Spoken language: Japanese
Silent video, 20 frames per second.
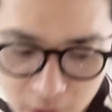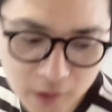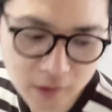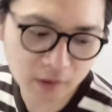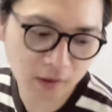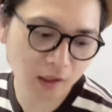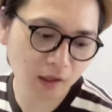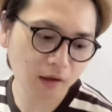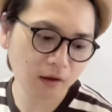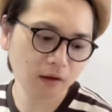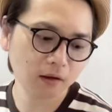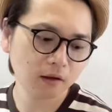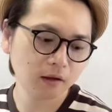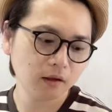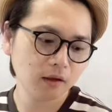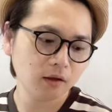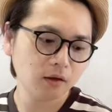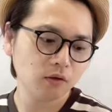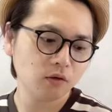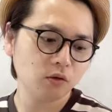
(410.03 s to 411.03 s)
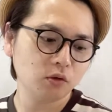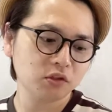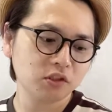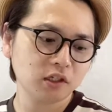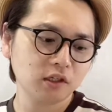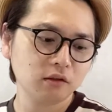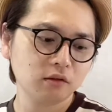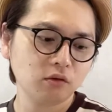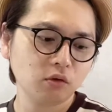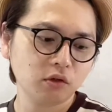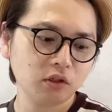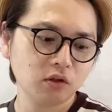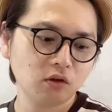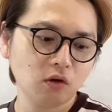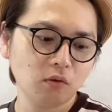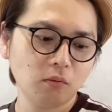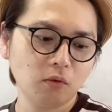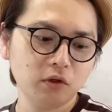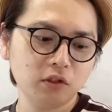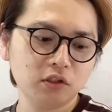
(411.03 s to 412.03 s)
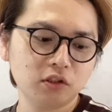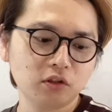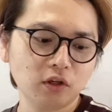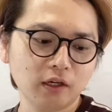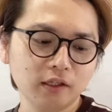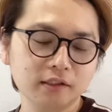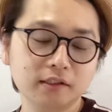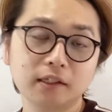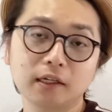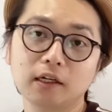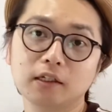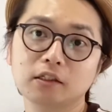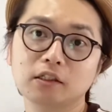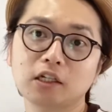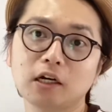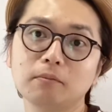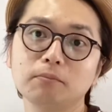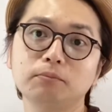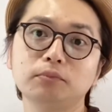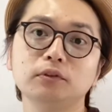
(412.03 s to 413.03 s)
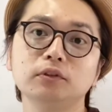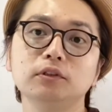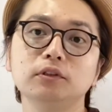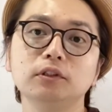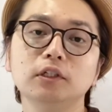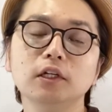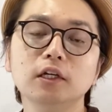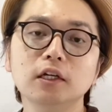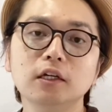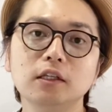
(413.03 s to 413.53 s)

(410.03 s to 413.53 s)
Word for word: ねオーシャントリコモイストアンサーシャンプー、